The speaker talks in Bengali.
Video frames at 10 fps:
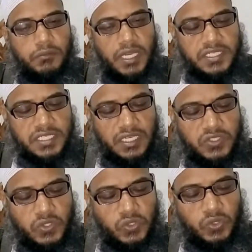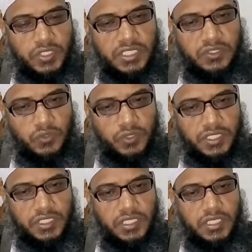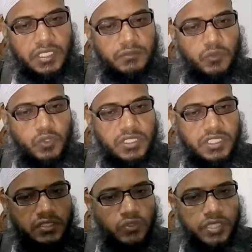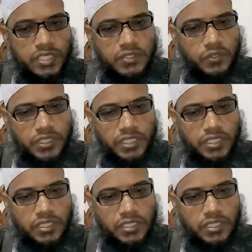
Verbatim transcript: ভাস্কর্য তৈরি করে মূর্তি তৈরি করে